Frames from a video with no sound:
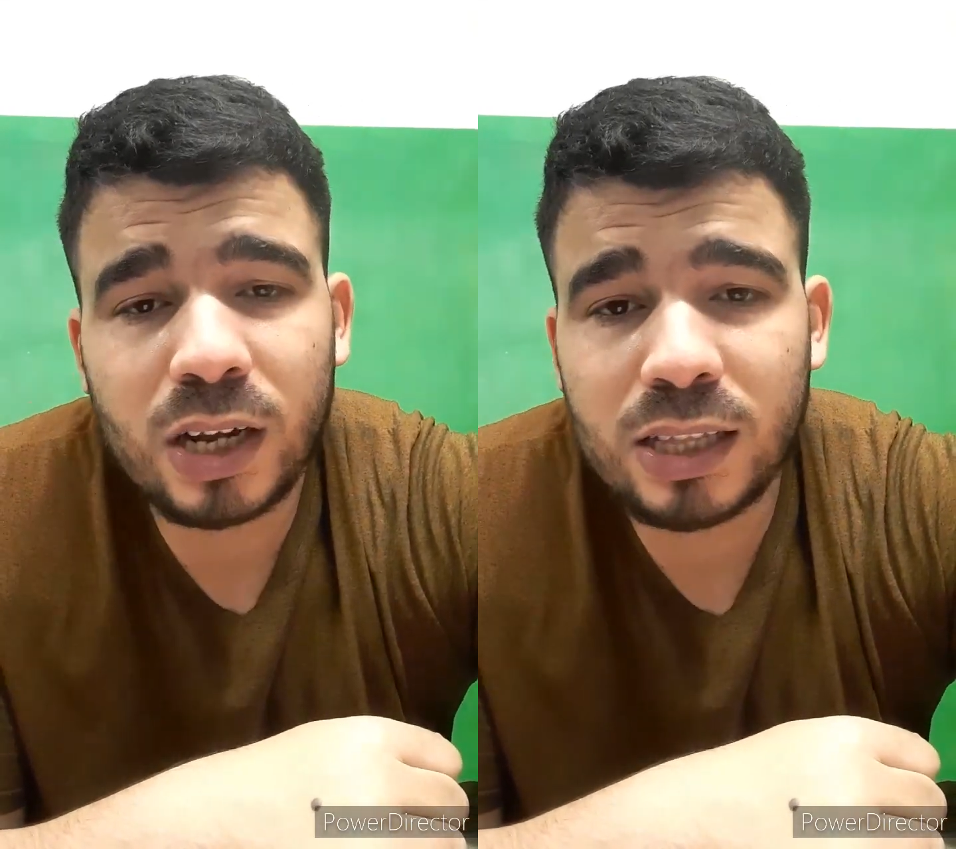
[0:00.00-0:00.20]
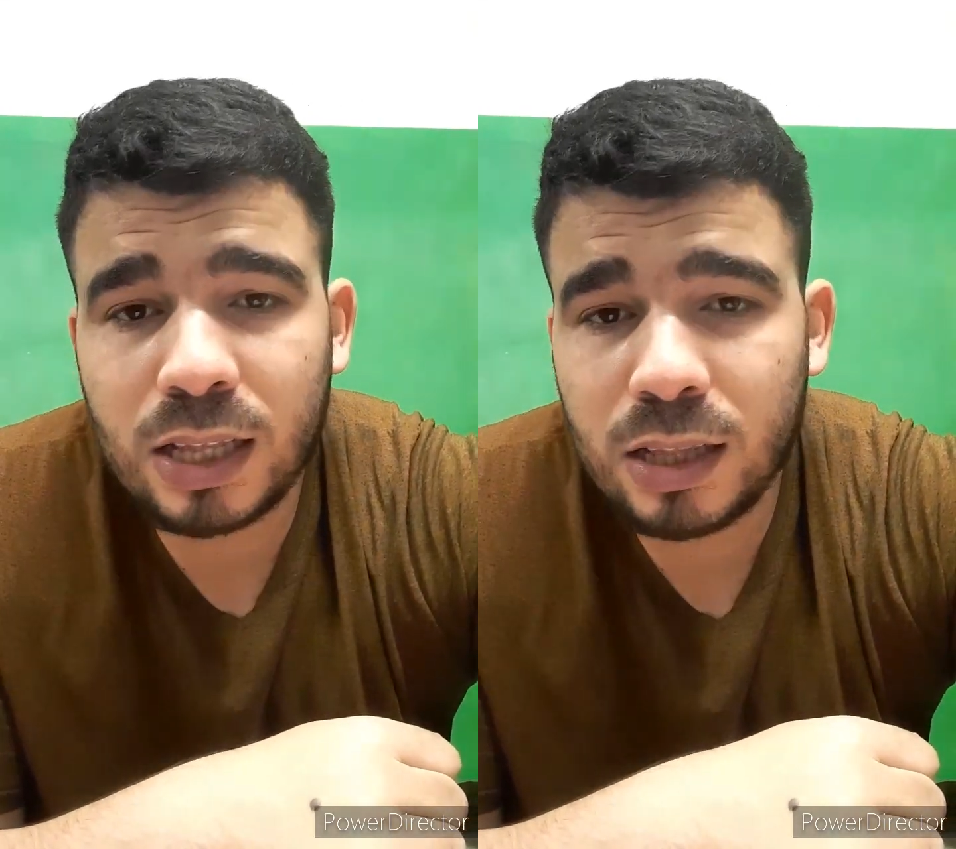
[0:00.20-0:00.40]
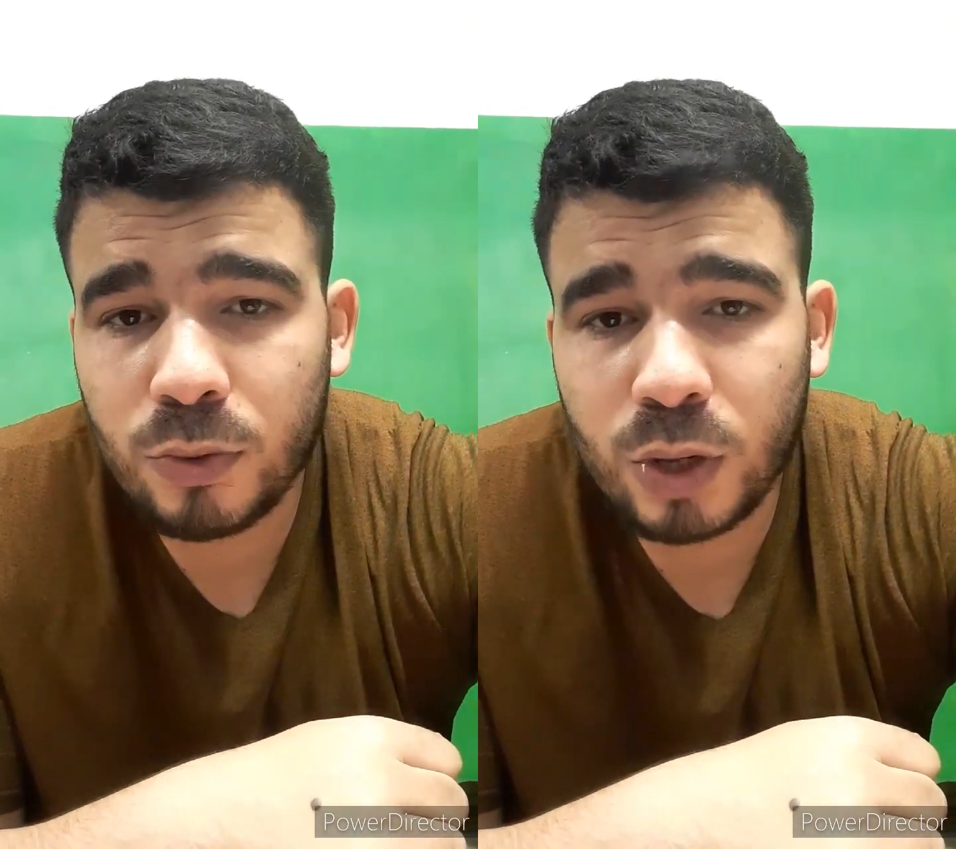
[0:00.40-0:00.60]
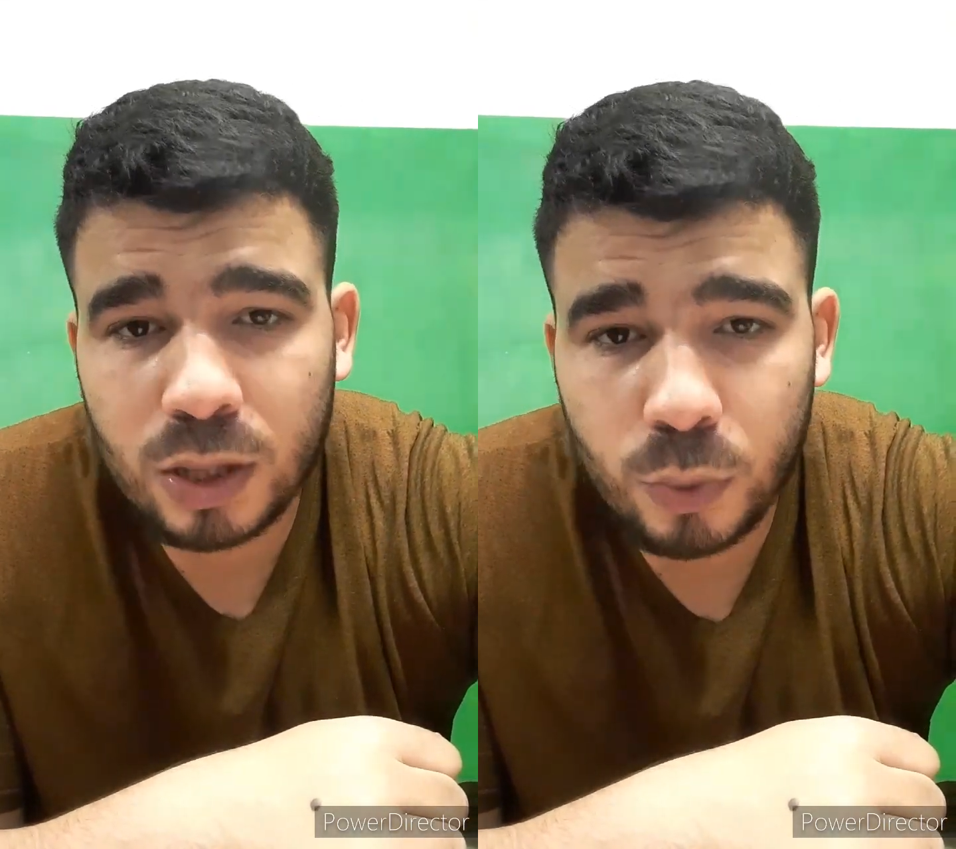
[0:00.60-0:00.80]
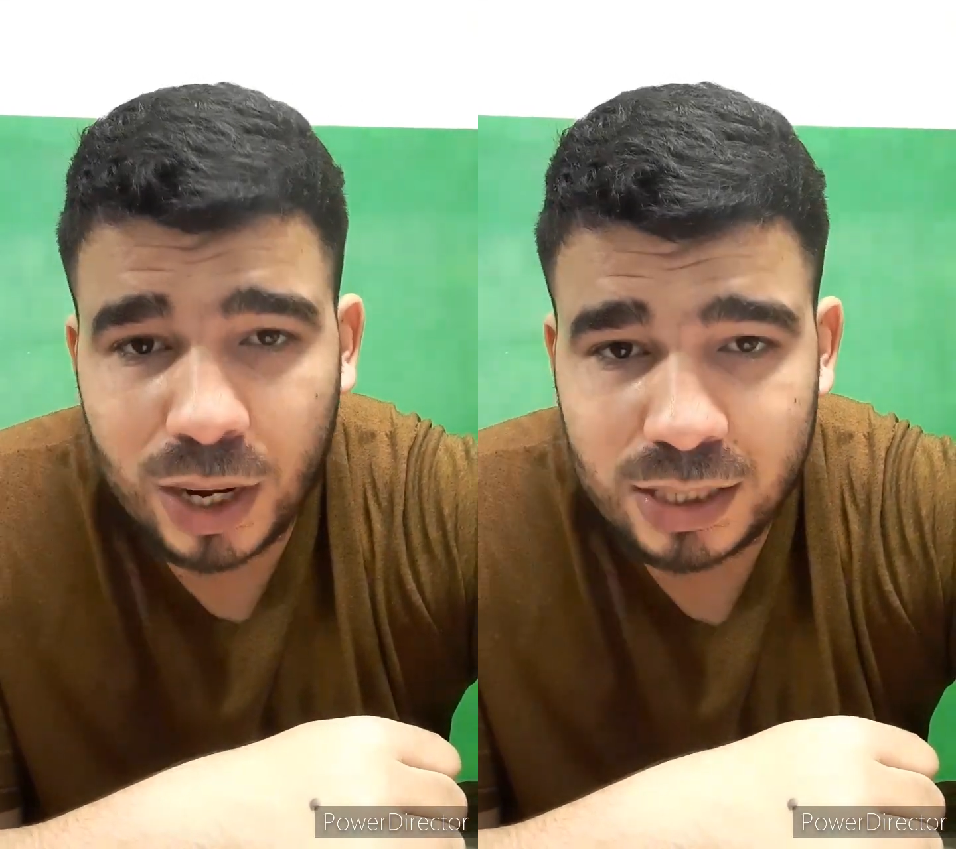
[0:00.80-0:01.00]
لك أن
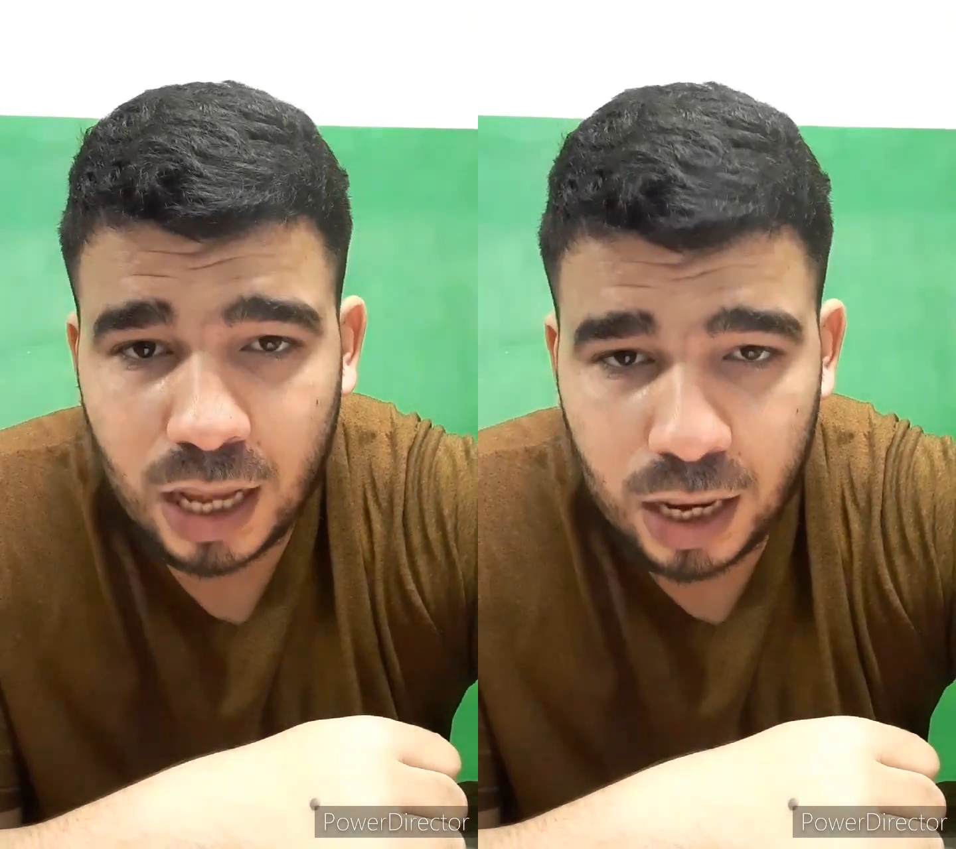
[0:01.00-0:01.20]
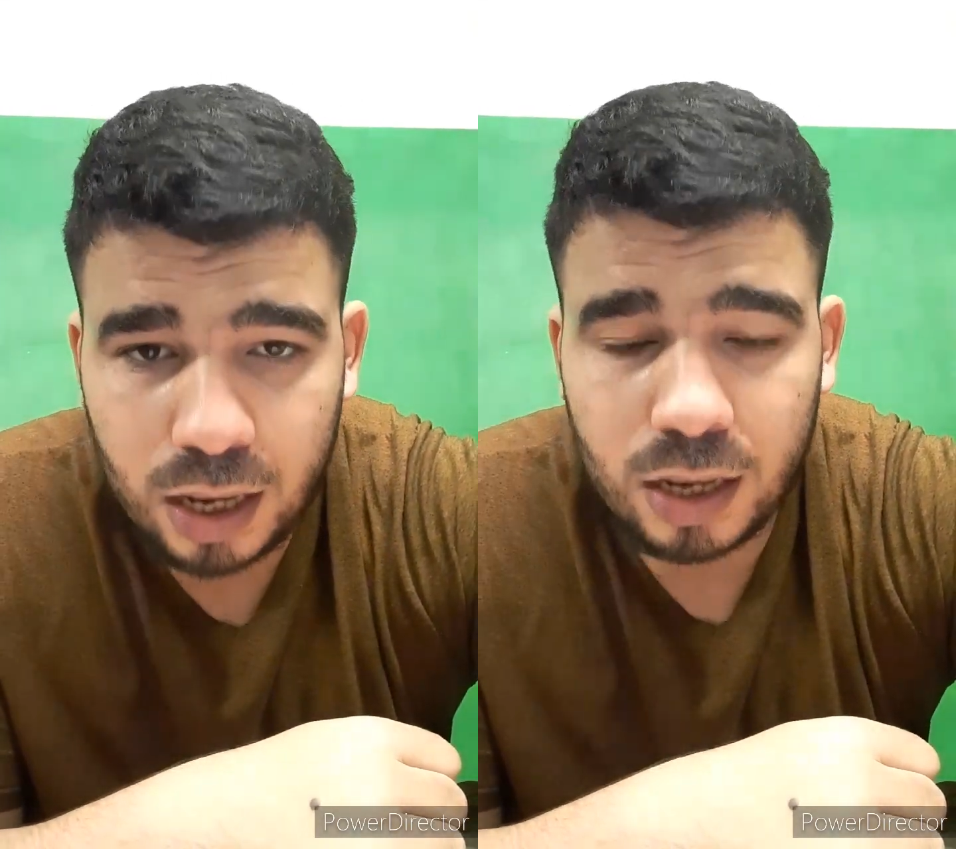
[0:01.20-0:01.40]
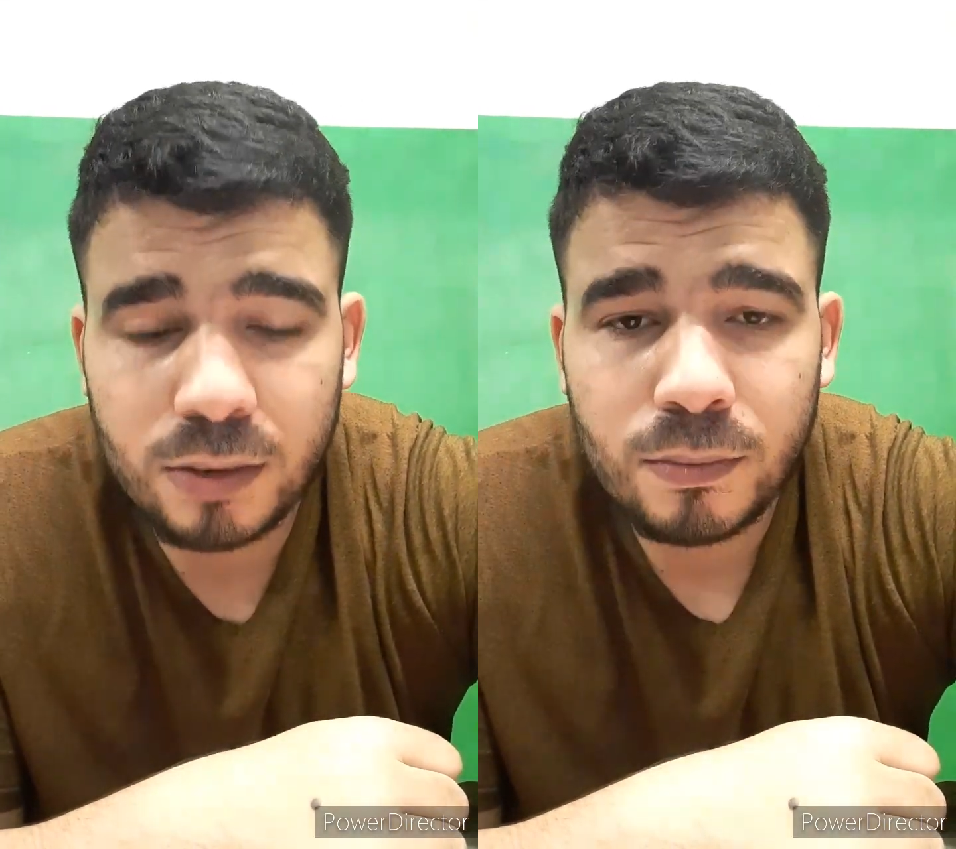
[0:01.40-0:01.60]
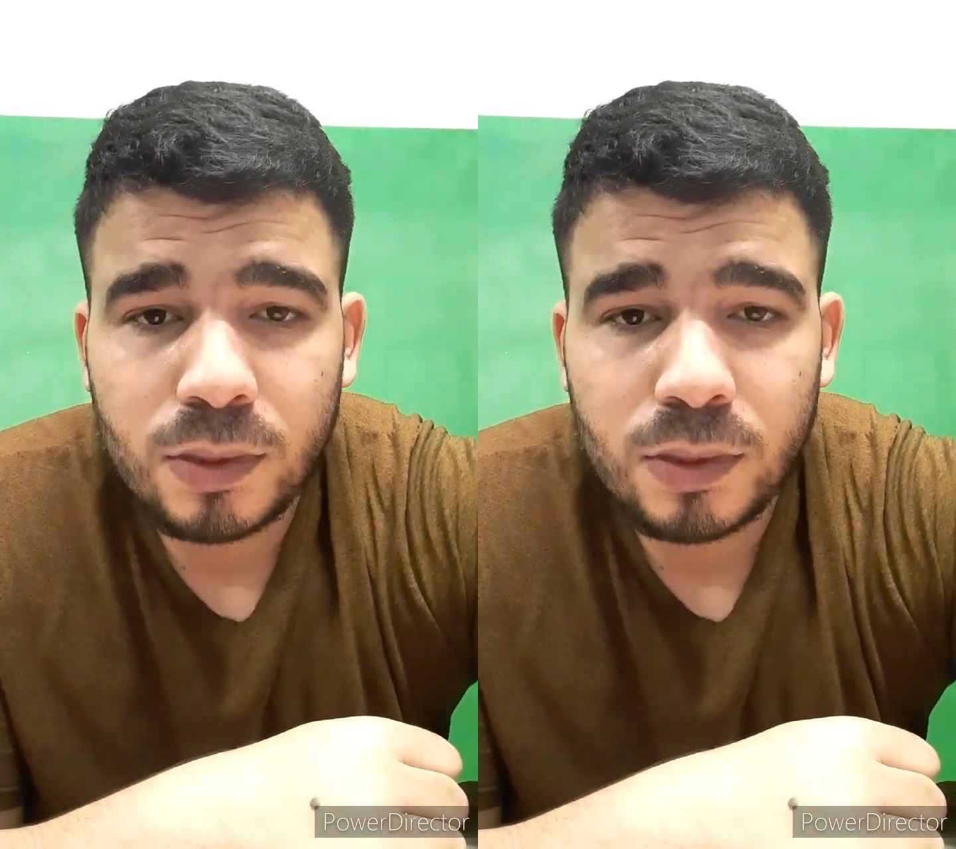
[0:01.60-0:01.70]
الوقت تأخر